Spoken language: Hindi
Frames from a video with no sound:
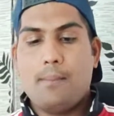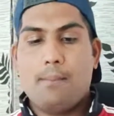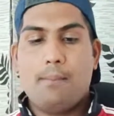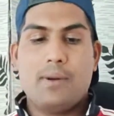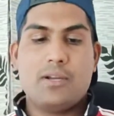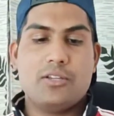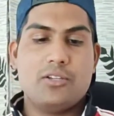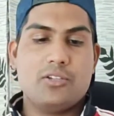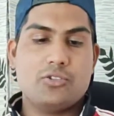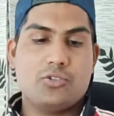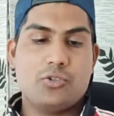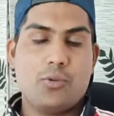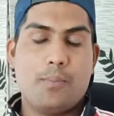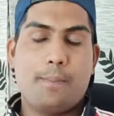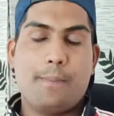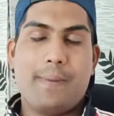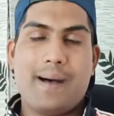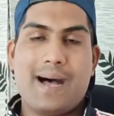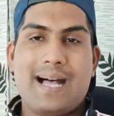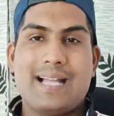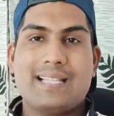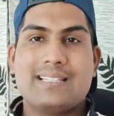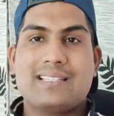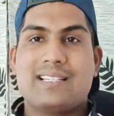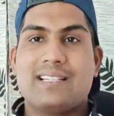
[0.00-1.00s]
बस दोस्तों
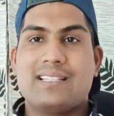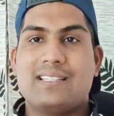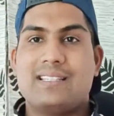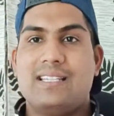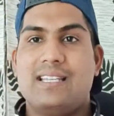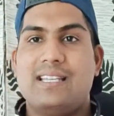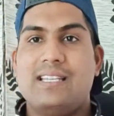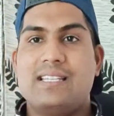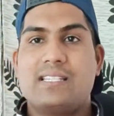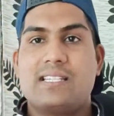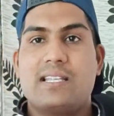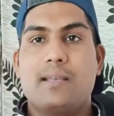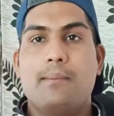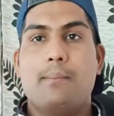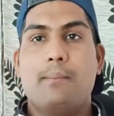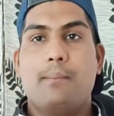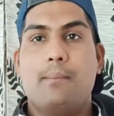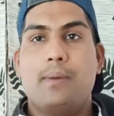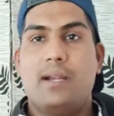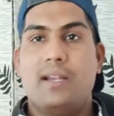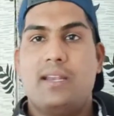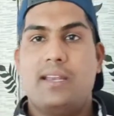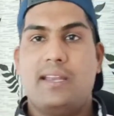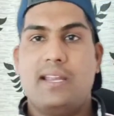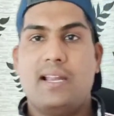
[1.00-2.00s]
बात करते हैं इसके
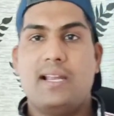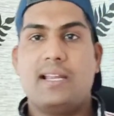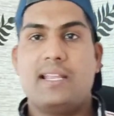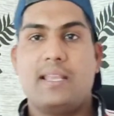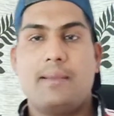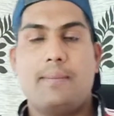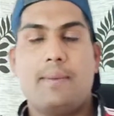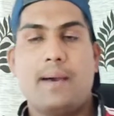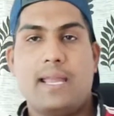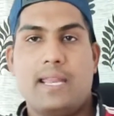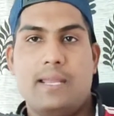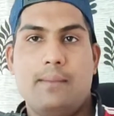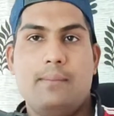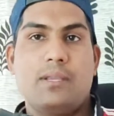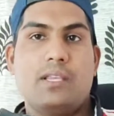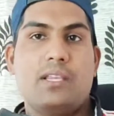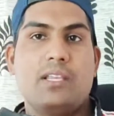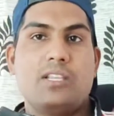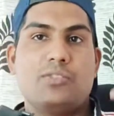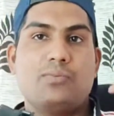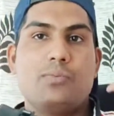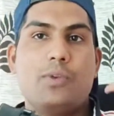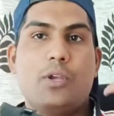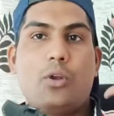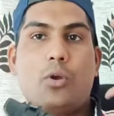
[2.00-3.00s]
मटेरियल के बारे में कि
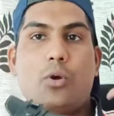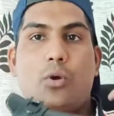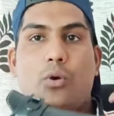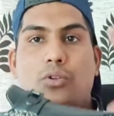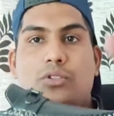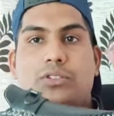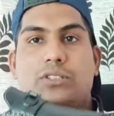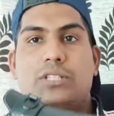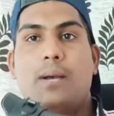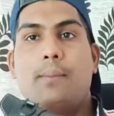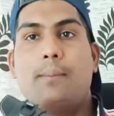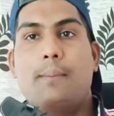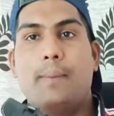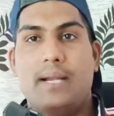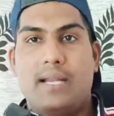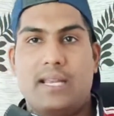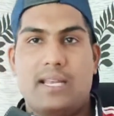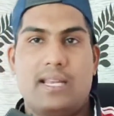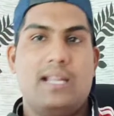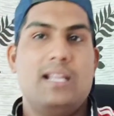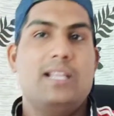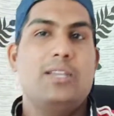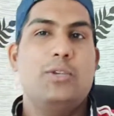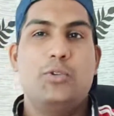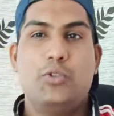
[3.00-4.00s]
इसमें कौन सा
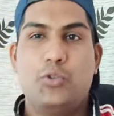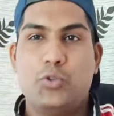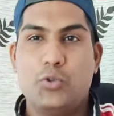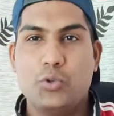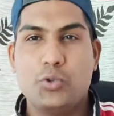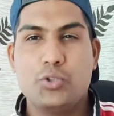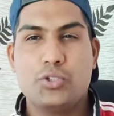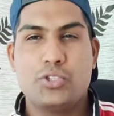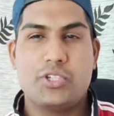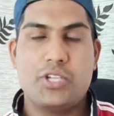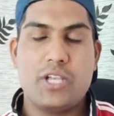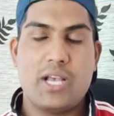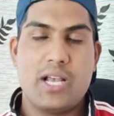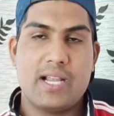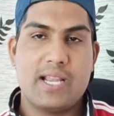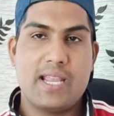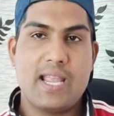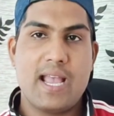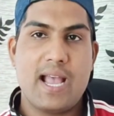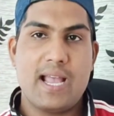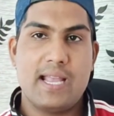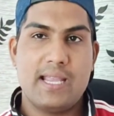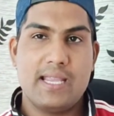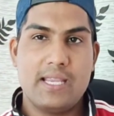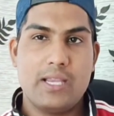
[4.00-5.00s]
मटेरियल यूज़ किया
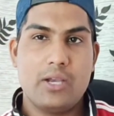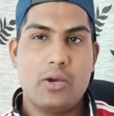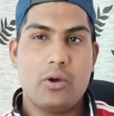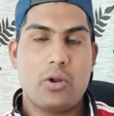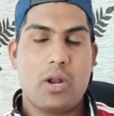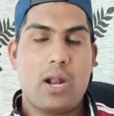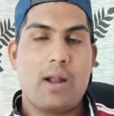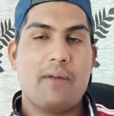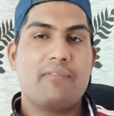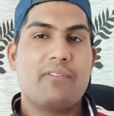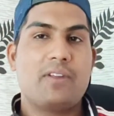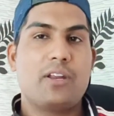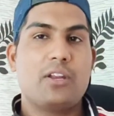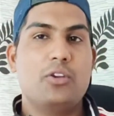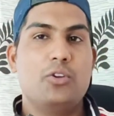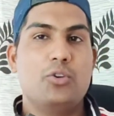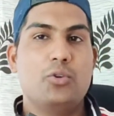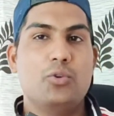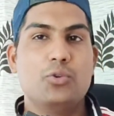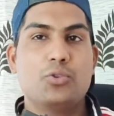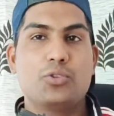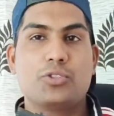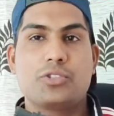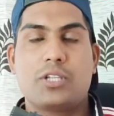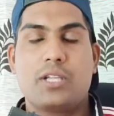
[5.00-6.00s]
गया है और आफ्टर
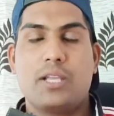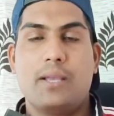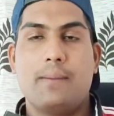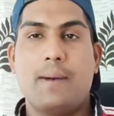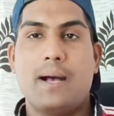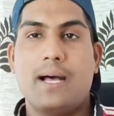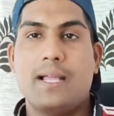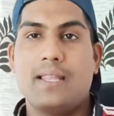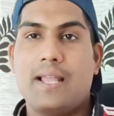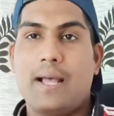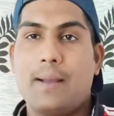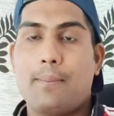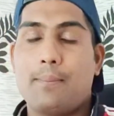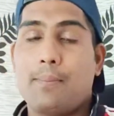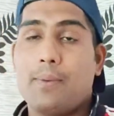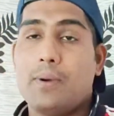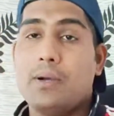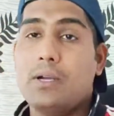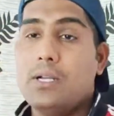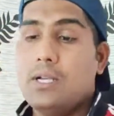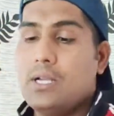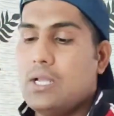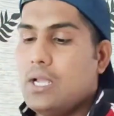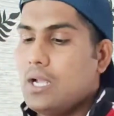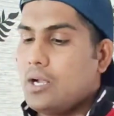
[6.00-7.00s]
यूज़ के बाद आप
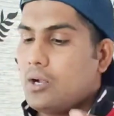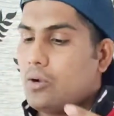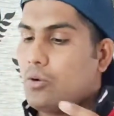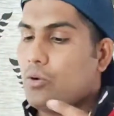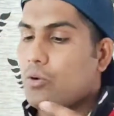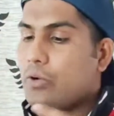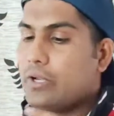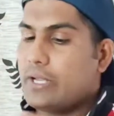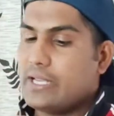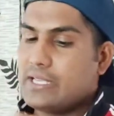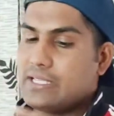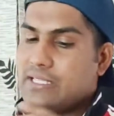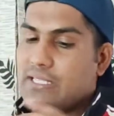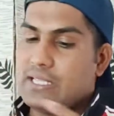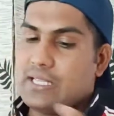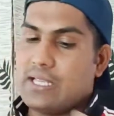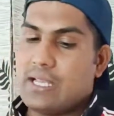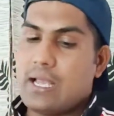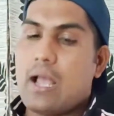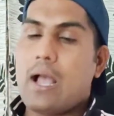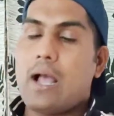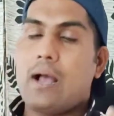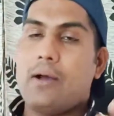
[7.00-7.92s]
आपको कैसे